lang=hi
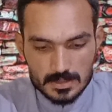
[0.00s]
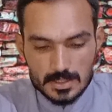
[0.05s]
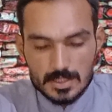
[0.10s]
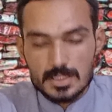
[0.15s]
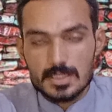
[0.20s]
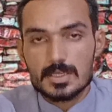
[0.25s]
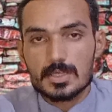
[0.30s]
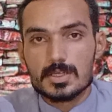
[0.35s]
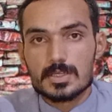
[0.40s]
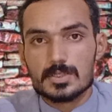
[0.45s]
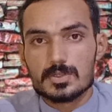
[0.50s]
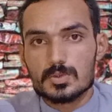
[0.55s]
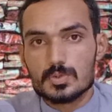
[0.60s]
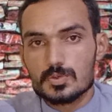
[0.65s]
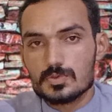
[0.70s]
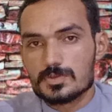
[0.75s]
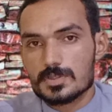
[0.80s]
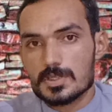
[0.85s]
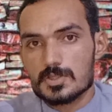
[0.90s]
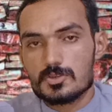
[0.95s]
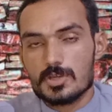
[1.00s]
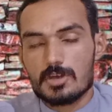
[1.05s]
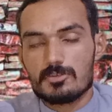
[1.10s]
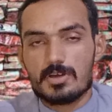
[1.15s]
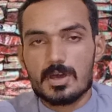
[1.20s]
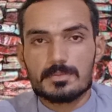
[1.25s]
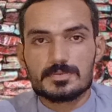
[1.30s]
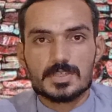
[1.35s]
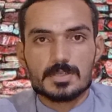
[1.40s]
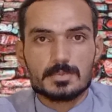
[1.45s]
ठीक रखें ताकि
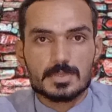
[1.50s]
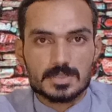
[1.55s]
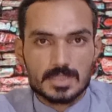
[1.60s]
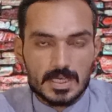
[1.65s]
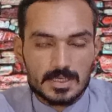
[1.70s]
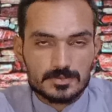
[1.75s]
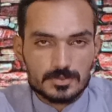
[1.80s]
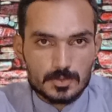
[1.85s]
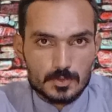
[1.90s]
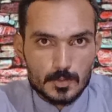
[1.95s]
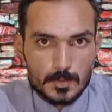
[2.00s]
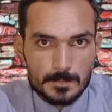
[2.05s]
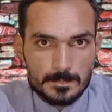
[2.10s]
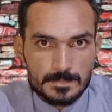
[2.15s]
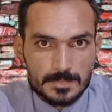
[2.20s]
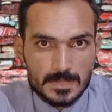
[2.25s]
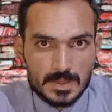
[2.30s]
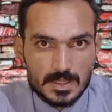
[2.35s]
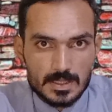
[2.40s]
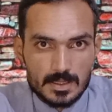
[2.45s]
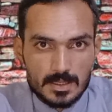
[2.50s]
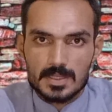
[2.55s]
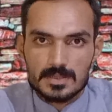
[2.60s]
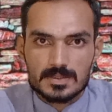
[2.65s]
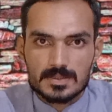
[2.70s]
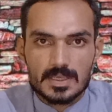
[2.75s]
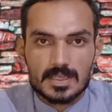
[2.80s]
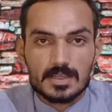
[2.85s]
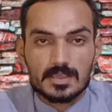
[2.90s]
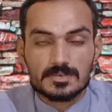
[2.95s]
दूसरे जो हम आपसे
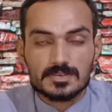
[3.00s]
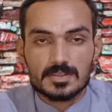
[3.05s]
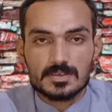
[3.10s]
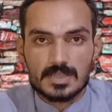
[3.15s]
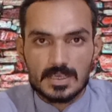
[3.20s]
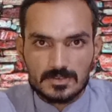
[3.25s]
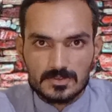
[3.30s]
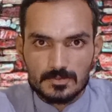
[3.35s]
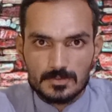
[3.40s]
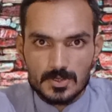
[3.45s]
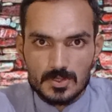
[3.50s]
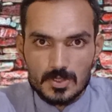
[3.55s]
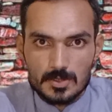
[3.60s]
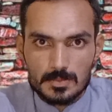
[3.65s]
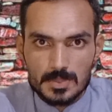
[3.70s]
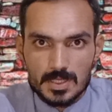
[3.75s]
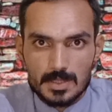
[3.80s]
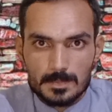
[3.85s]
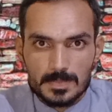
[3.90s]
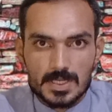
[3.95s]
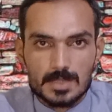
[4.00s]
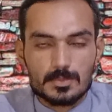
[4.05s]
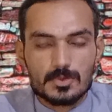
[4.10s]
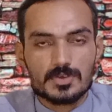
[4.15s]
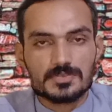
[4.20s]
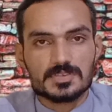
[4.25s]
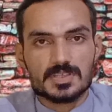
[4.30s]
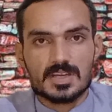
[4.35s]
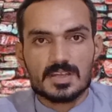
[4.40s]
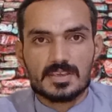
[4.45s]
मतलब हैं किसी नेक्स्ट वीडियो में अपना
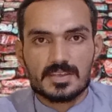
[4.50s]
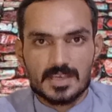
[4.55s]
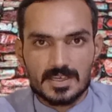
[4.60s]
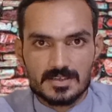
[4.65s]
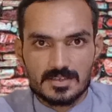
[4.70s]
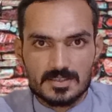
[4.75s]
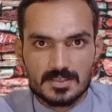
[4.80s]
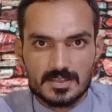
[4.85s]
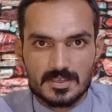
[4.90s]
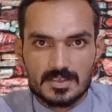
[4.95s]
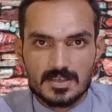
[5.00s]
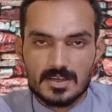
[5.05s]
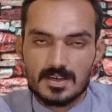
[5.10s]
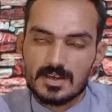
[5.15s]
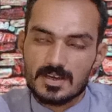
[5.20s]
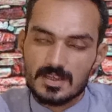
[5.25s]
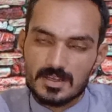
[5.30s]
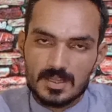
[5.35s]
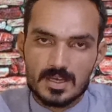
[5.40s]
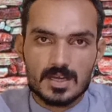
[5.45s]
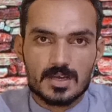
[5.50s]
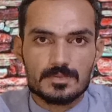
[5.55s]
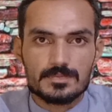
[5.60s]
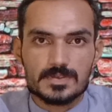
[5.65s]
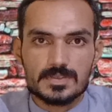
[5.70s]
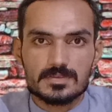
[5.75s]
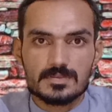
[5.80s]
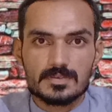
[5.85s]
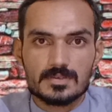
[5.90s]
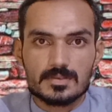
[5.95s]
बहुत सारा ख्याल रखिएगा अल्लाह
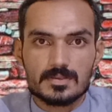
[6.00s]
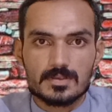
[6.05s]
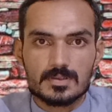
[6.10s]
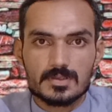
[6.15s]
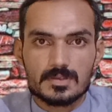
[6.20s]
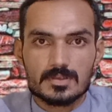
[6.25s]
हाफिज़